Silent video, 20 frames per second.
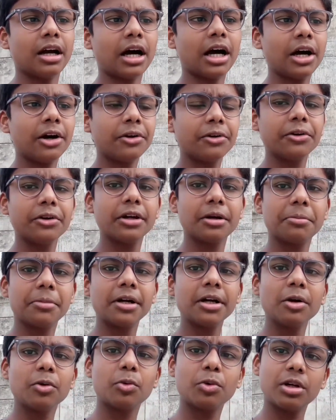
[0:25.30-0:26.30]

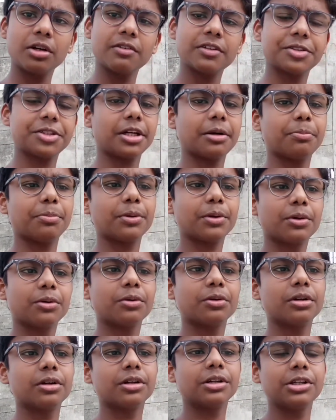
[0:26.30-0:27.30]
ஆரோக்கியமான உணவை
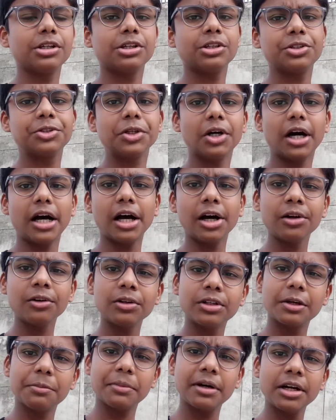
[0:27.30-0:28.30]
சாப்பிடணும்னு ஸோ
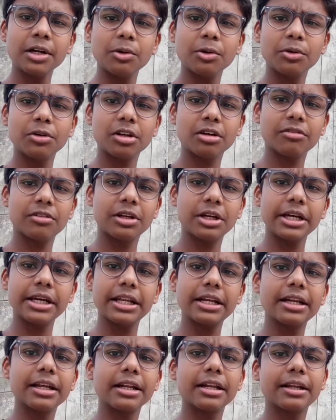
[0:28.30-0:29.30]
ஆரோக்கியமான உணவுனால்
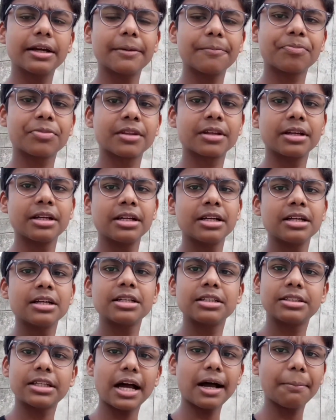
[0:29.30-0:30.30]
என்னென்ன
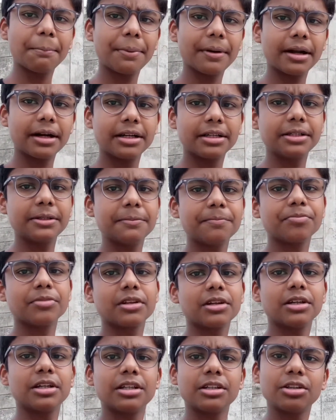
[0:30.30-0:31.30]
சாப்பாடு
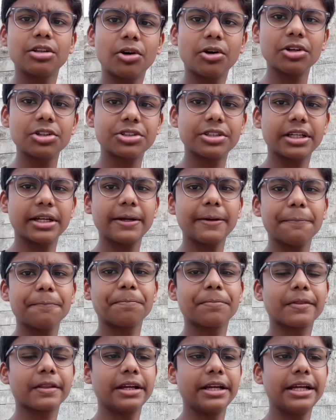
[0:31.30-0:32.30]
தோசை
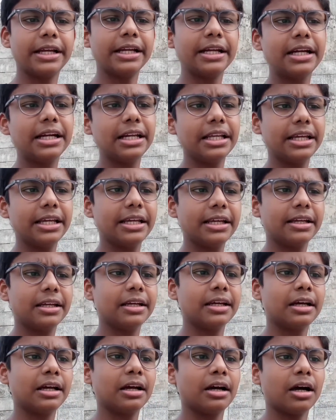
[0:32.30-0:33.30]
இட்லி
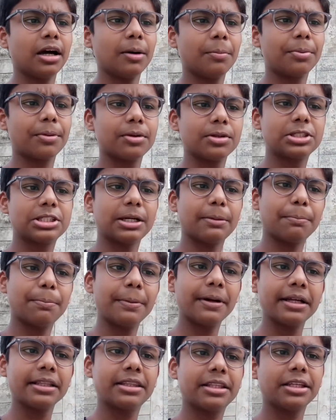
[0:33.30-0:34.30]
அப்புறம்
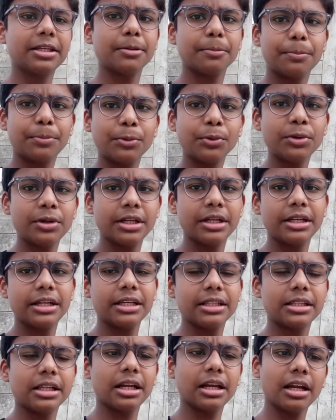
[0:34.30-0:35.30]
சப்பாத்தி பூரி
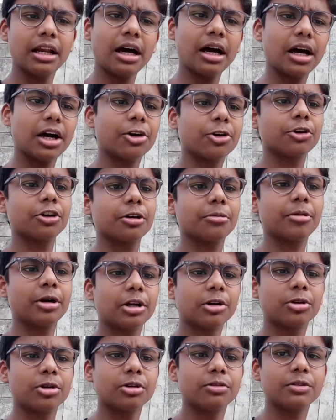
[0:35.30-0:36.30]
இதெல்லாம் ஆரோக்கியமான
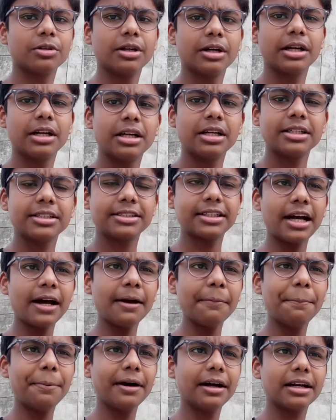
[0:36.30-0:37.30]
உணவு
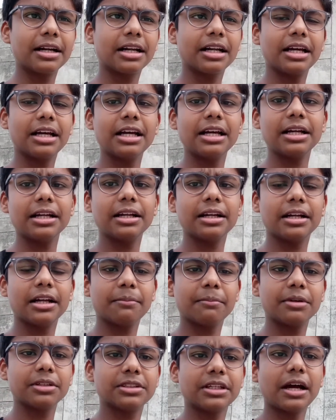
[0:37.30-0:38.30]
சாப்பாட்டில்
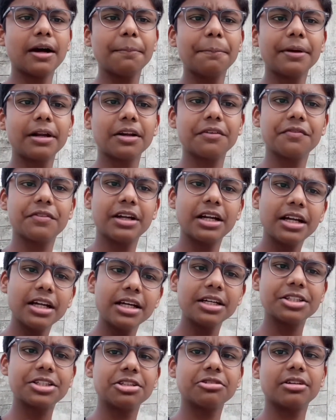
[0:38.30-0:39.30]
நம்ம சாப்பிட்ற
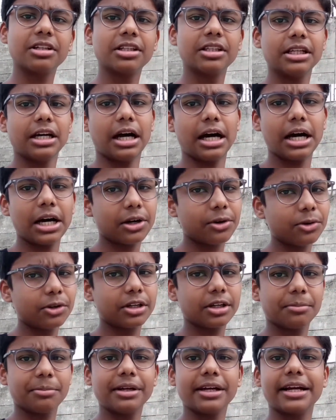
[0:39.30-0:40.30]
வெள்ளரிசி வந்து
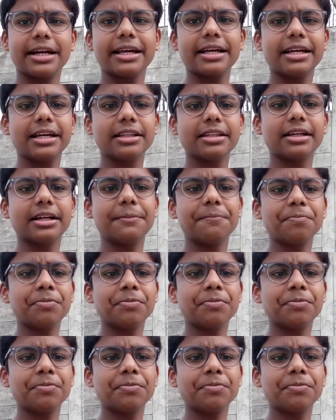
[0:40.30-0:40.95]
ஆரோக்கியமே கிடையாதுங்க